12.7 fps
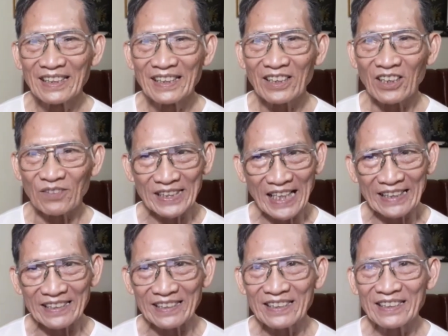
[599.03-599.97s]
còn về
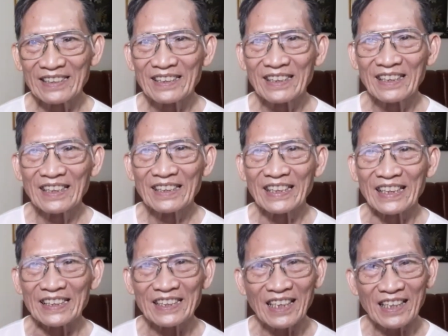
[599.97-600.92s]
thần thì
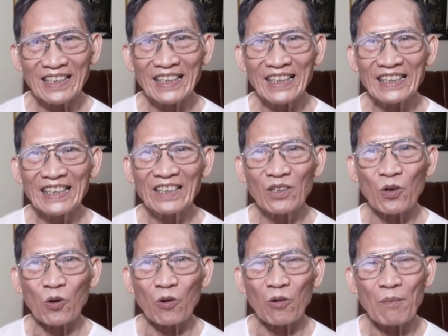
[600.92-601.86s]
trước khi đi ngủ
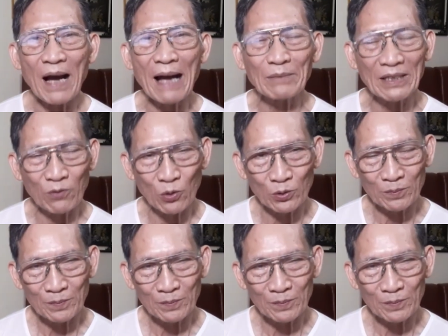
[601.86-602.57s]
30 phút